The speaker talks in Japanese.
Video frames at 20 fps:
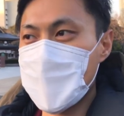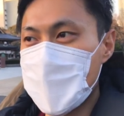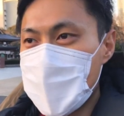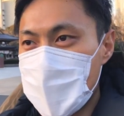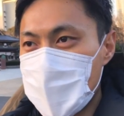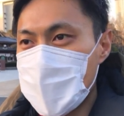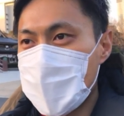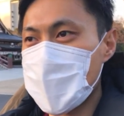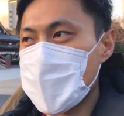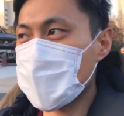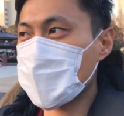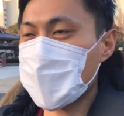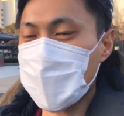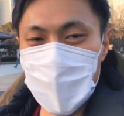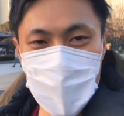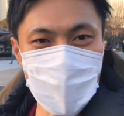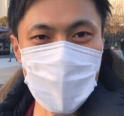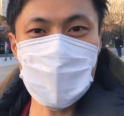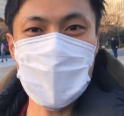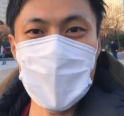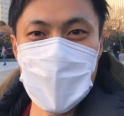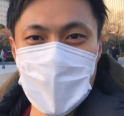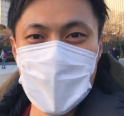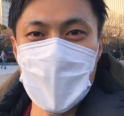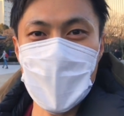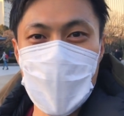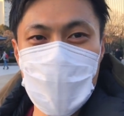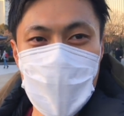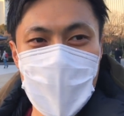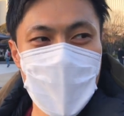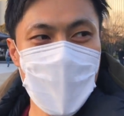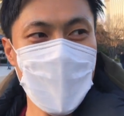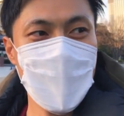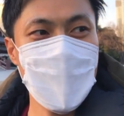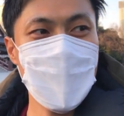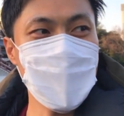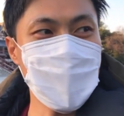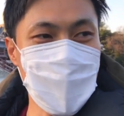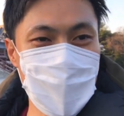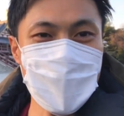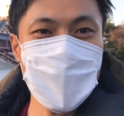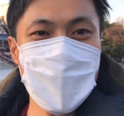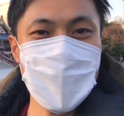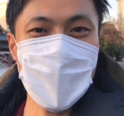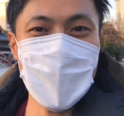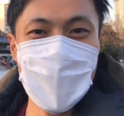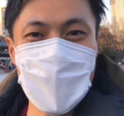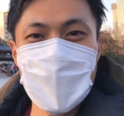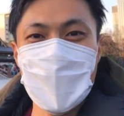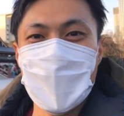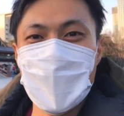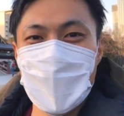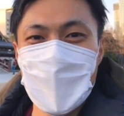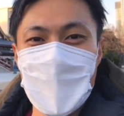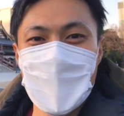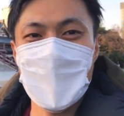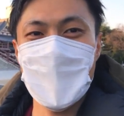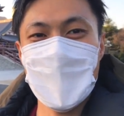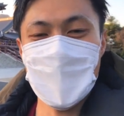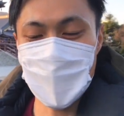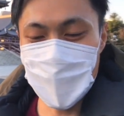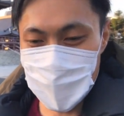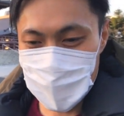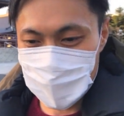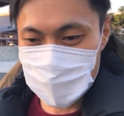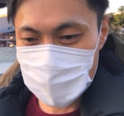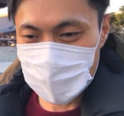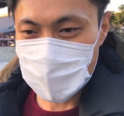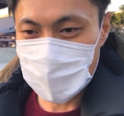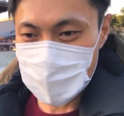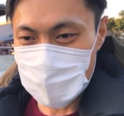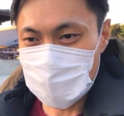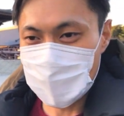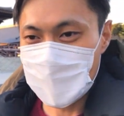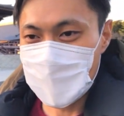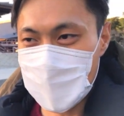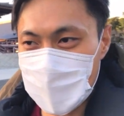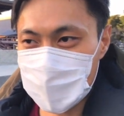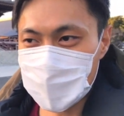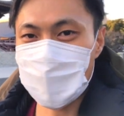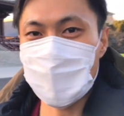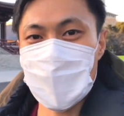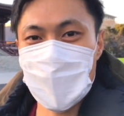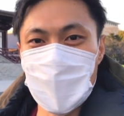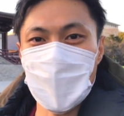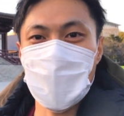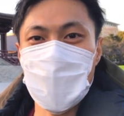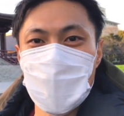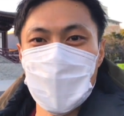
いややっと来れました嬉しいですじゃあ今から開けましょ